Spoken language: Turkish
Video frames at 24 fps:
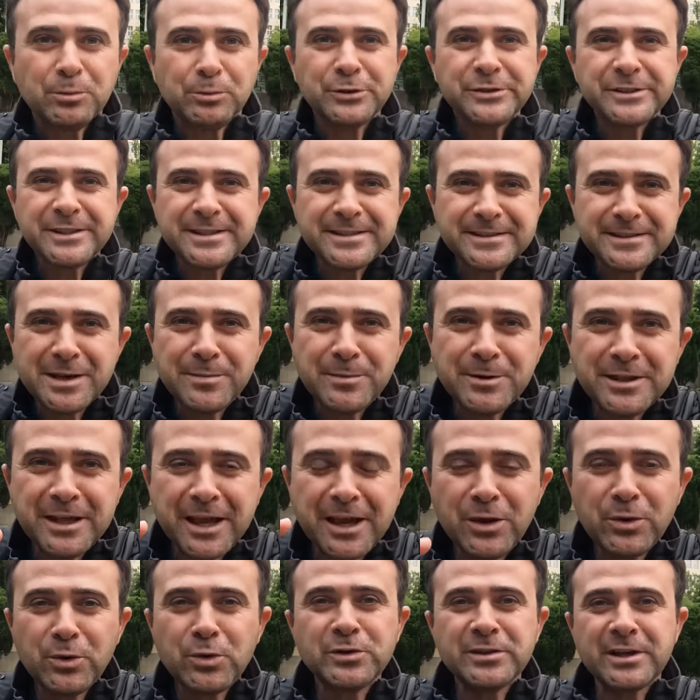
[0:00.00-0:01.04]
Bu sistemin
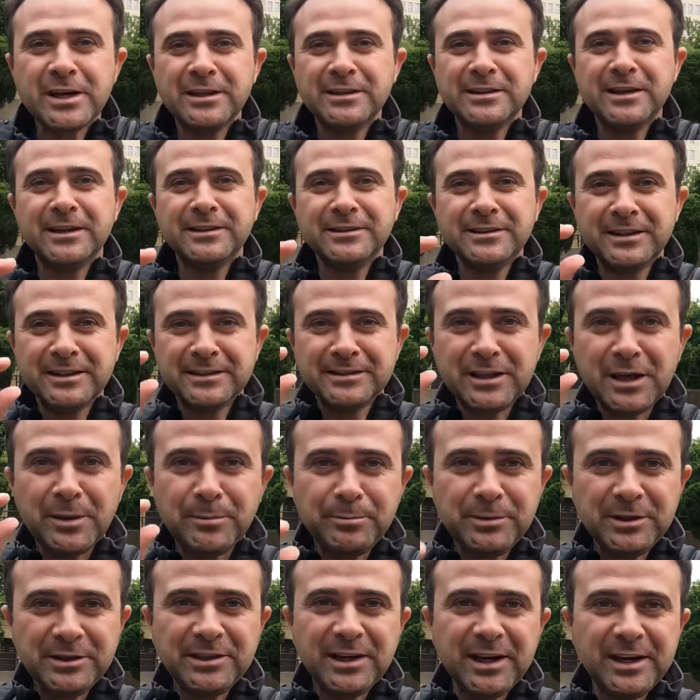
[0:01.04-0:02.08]
en güzel yanlarından bir